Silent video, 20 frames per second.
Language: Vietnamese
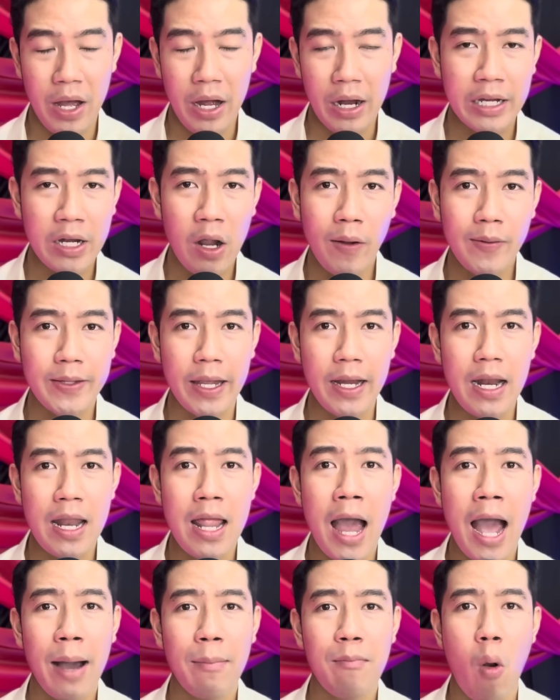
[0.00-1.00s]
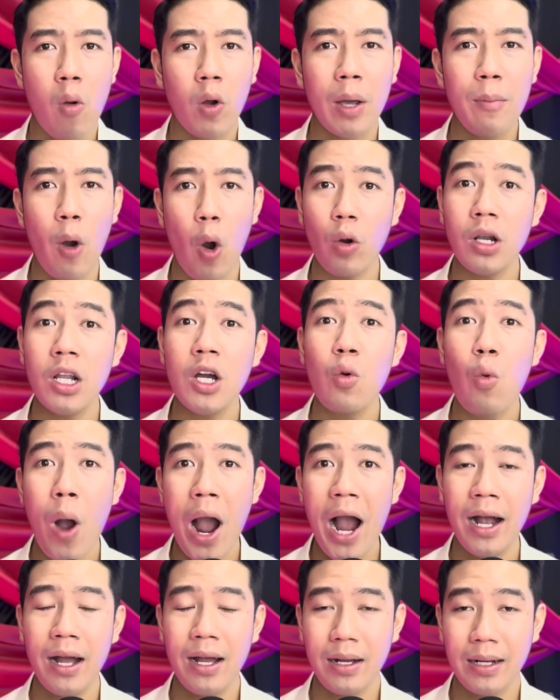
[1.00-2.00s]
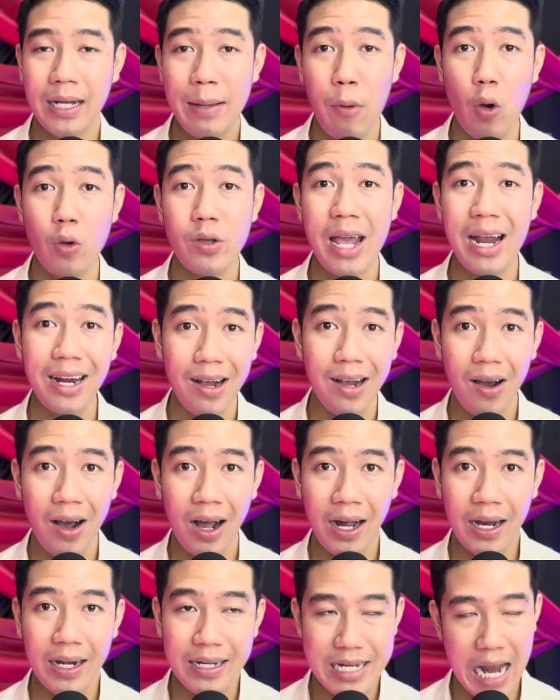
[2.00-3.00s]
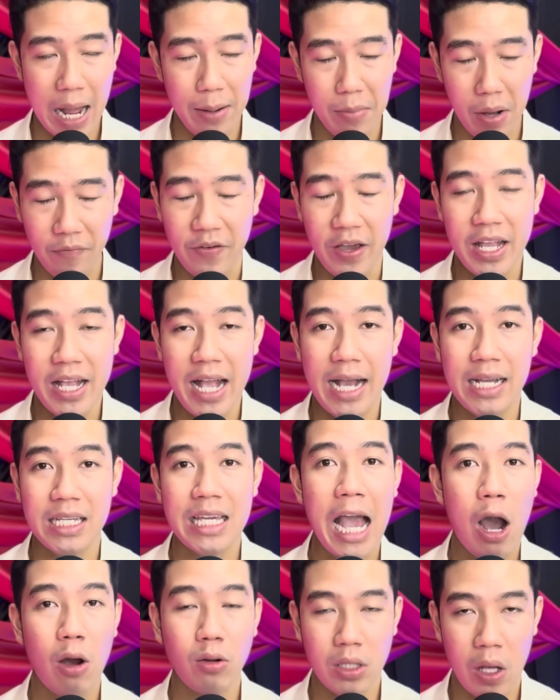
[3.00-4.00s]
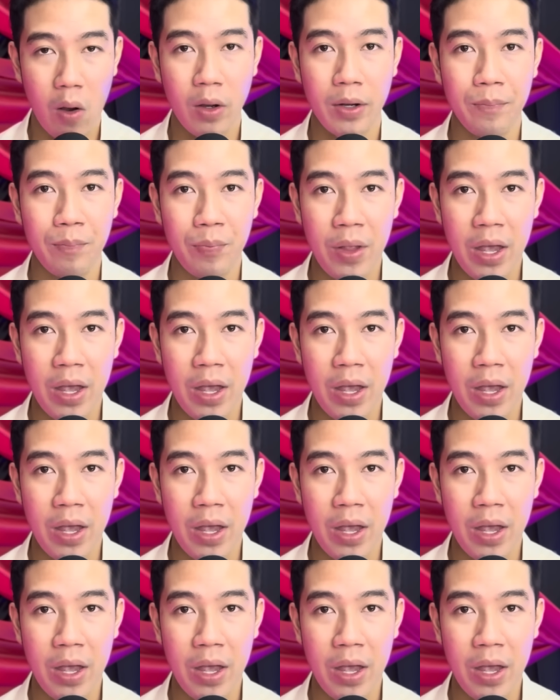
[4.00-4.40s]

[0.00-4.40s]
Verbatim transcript: nó chỉ là một cái bộ lưu quăng á, cái bộ gián ngựa nằm ở phía nhà sau thôi,